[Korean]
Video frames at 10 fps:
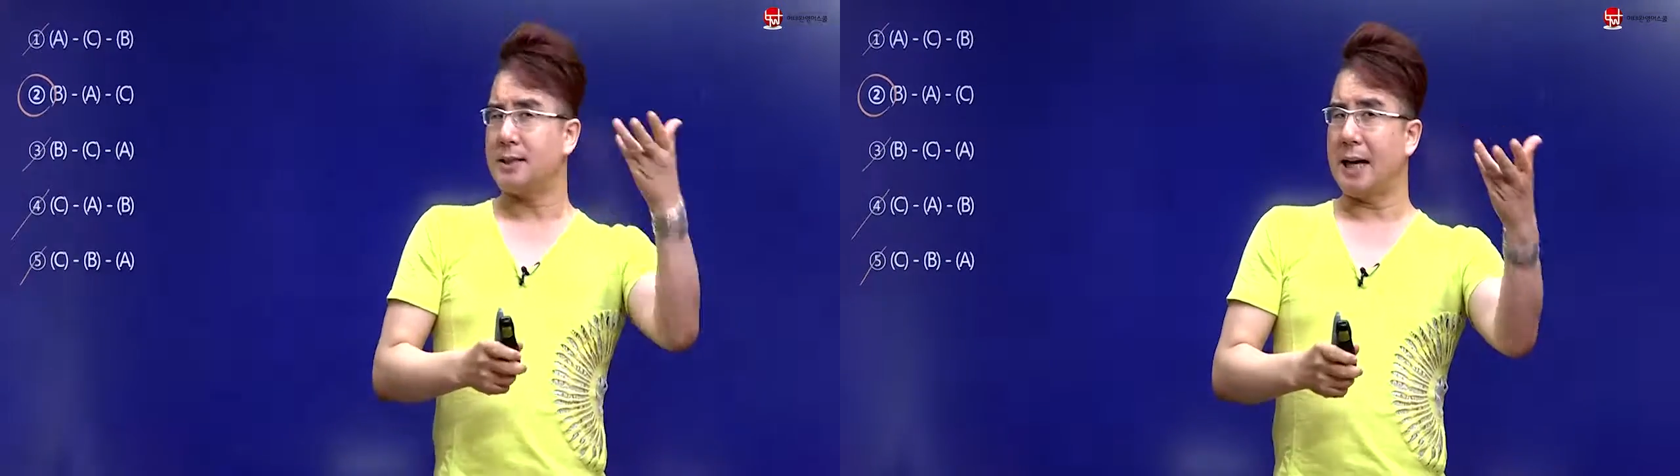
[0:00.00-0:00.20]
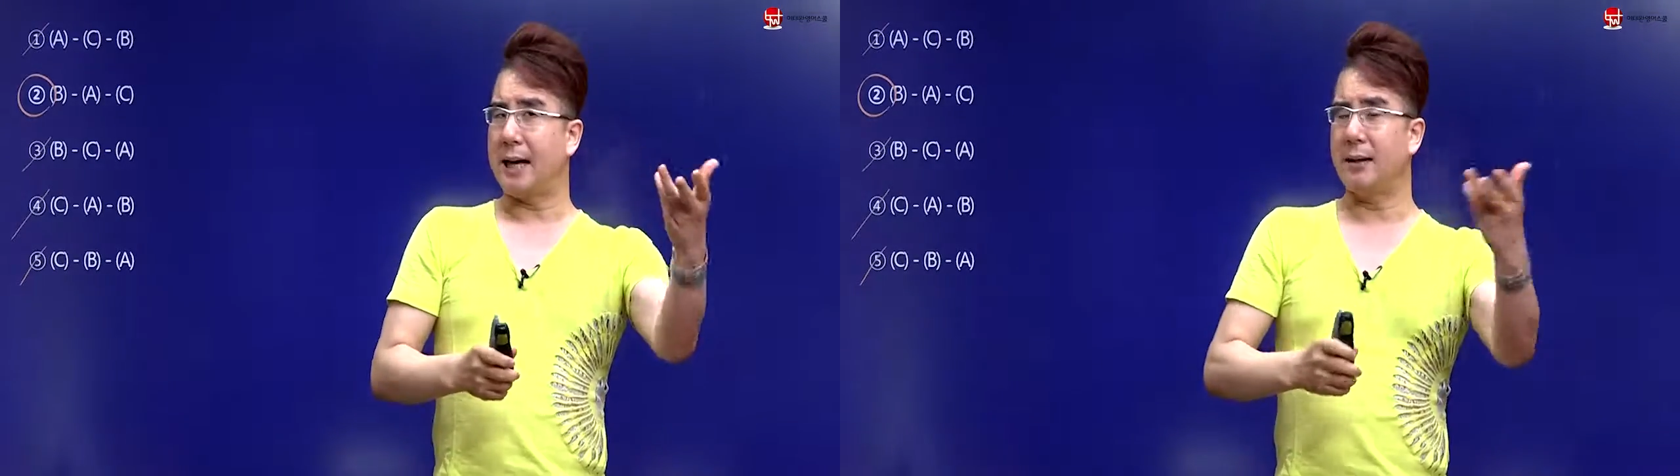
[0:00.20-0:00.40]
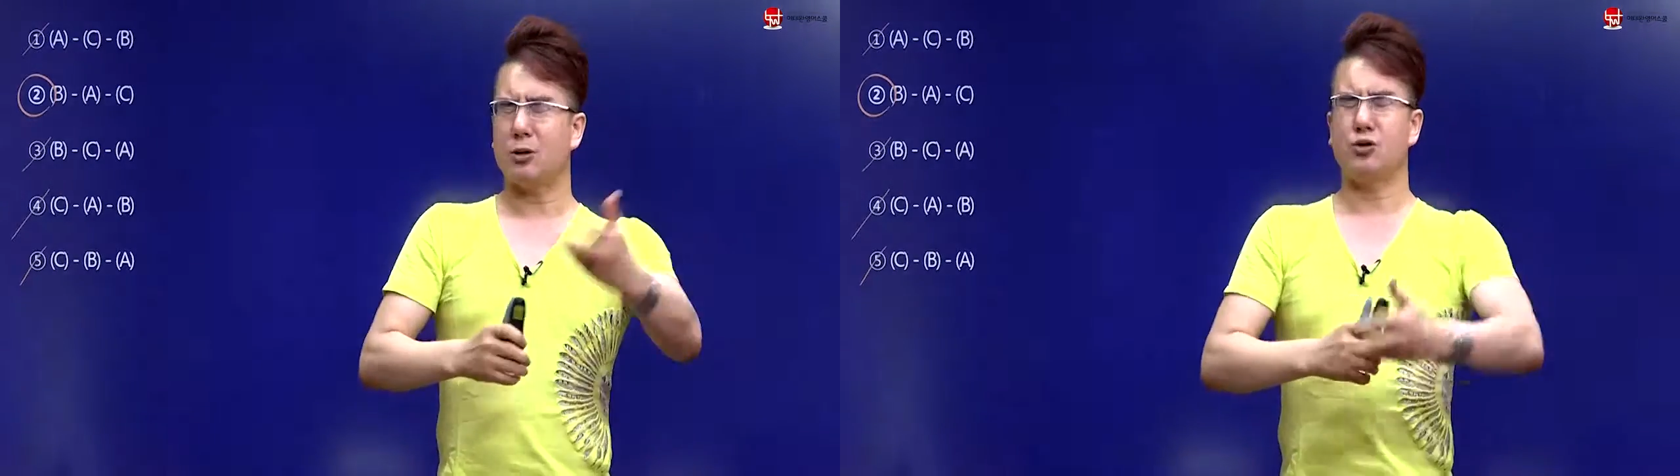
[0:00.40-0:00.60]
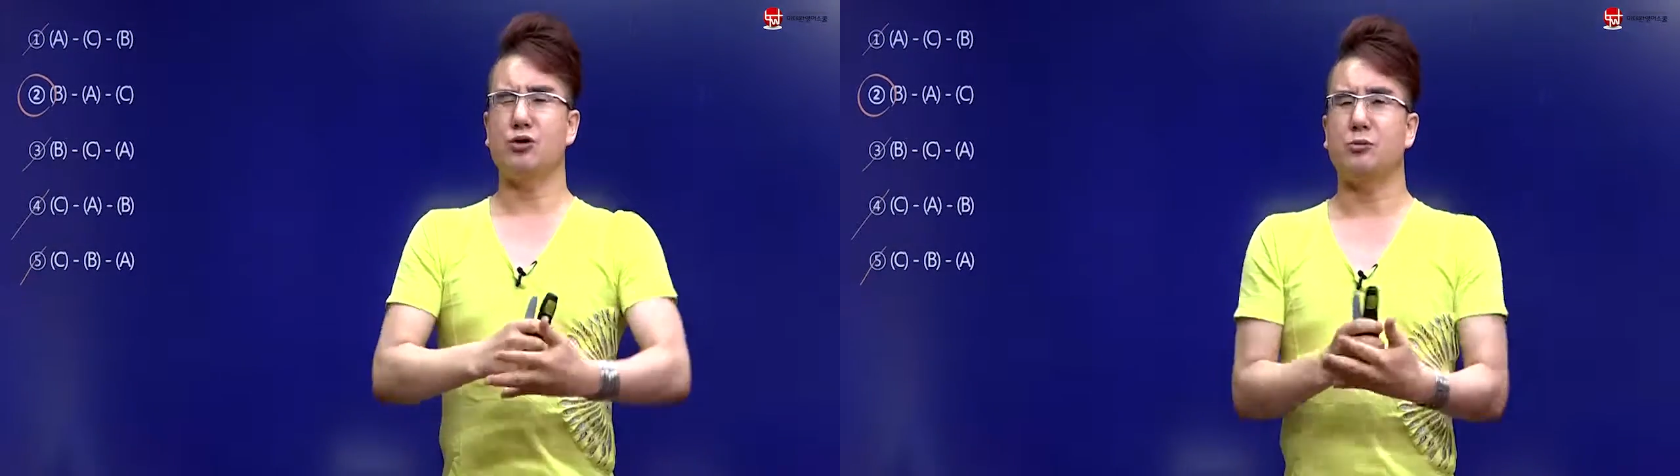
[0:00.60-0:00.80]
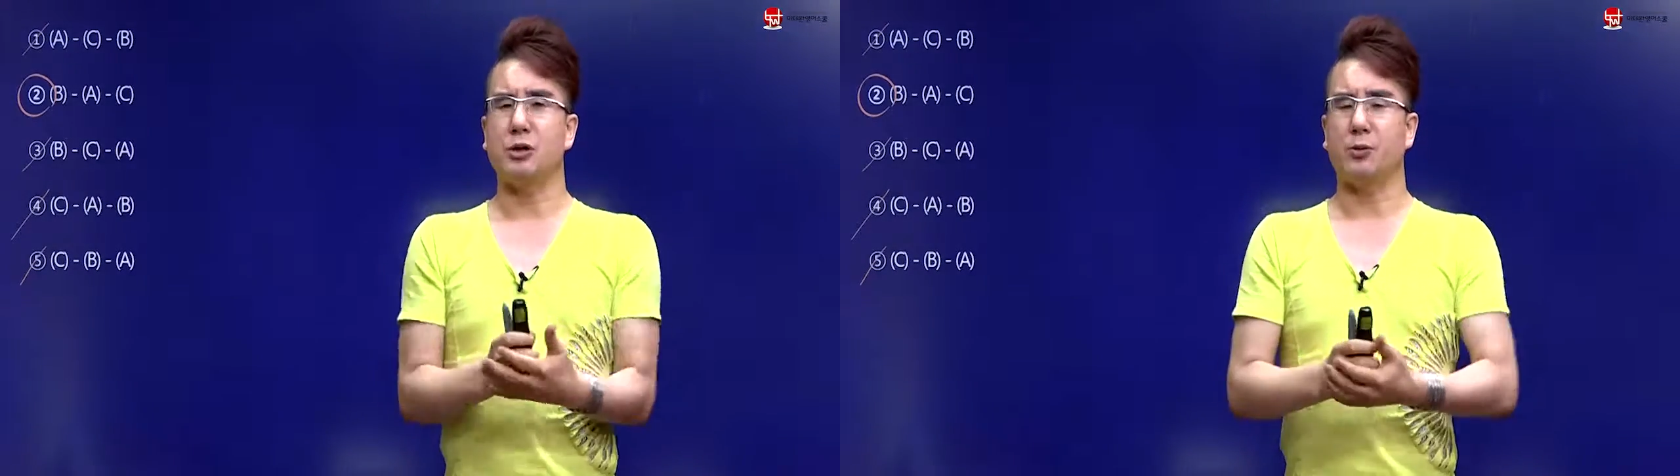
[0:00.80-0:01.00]
자,
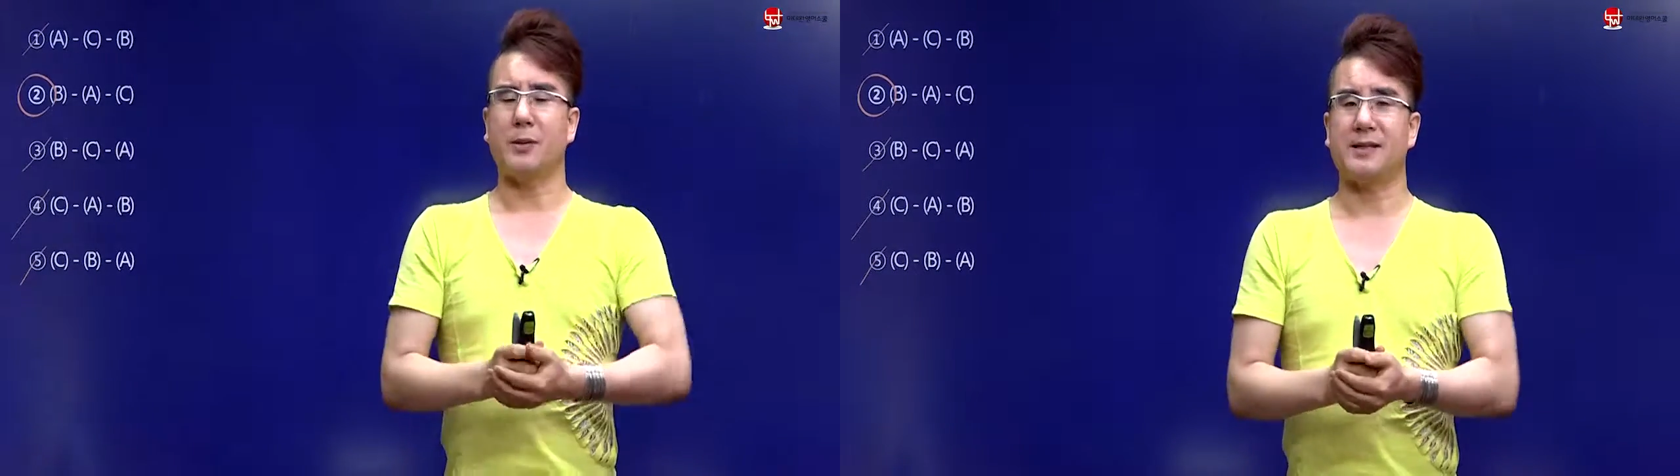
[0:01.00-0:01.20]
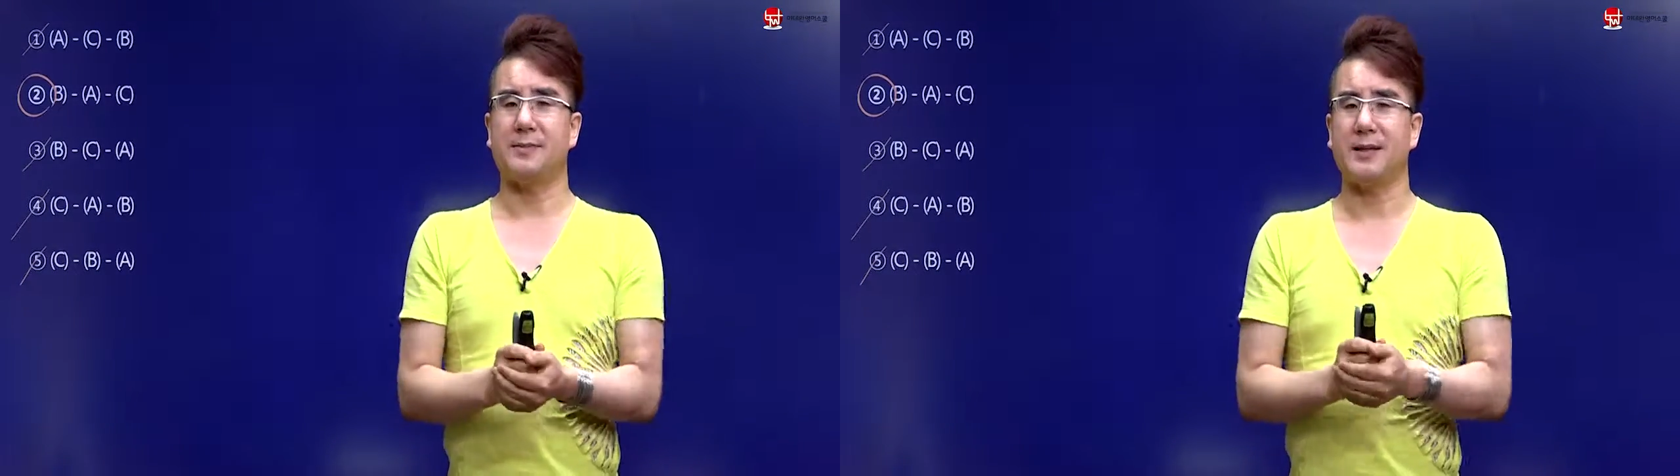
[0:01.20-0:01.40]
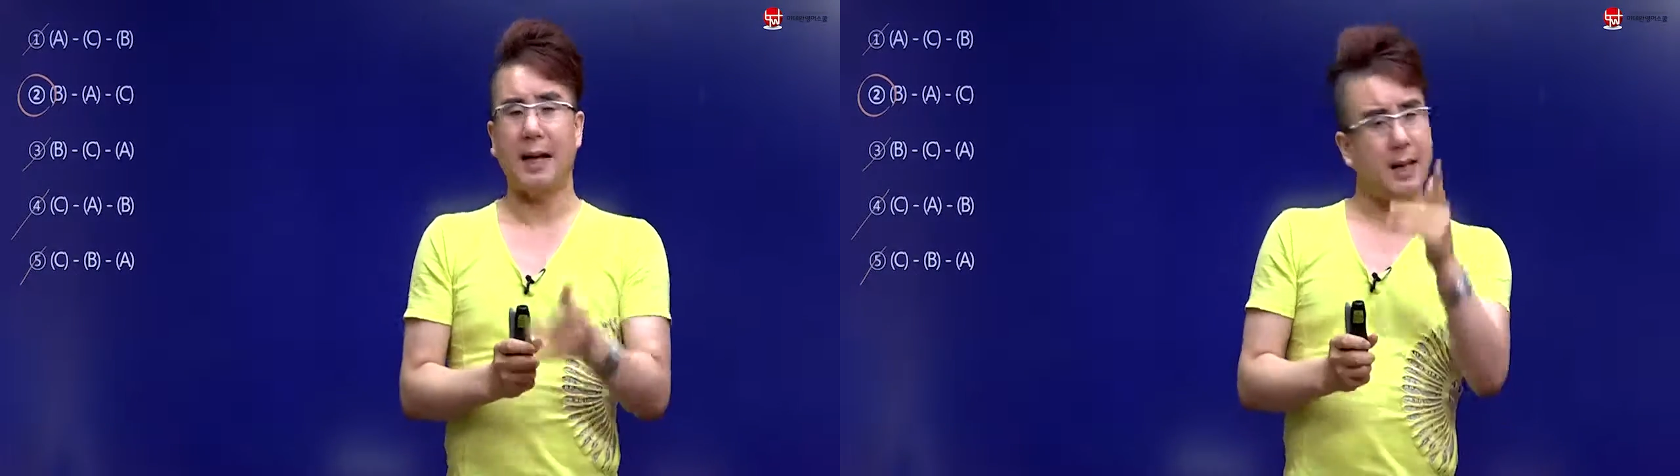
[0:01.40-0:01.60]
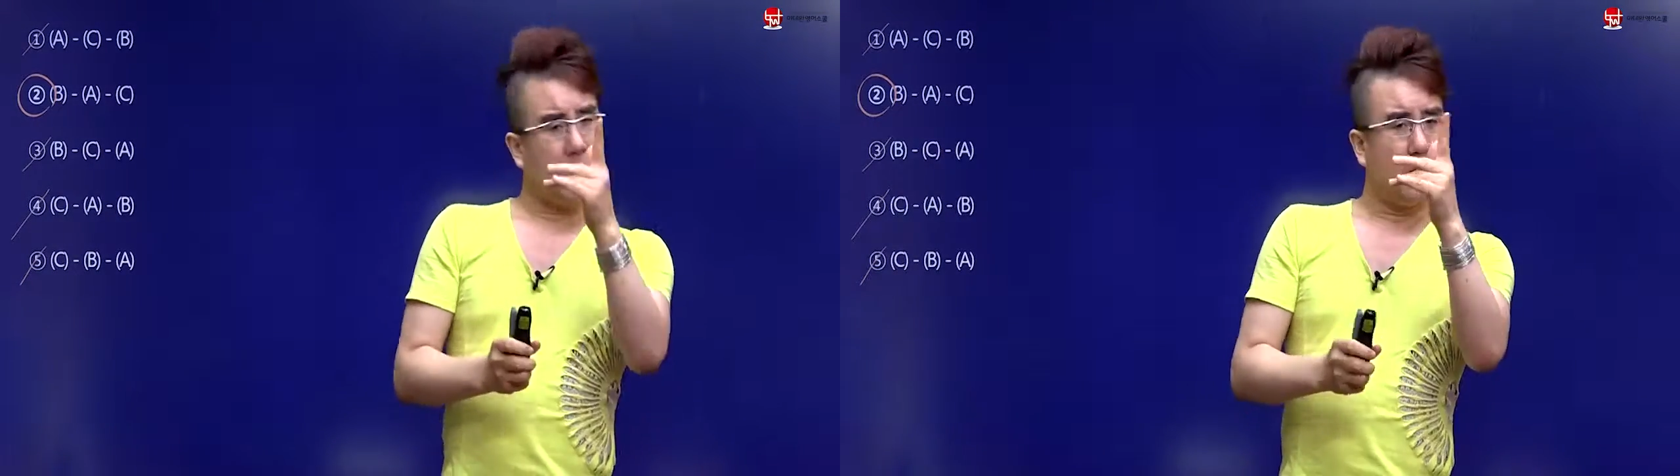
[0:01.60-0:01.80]
순서 문제 풀어봤습니다.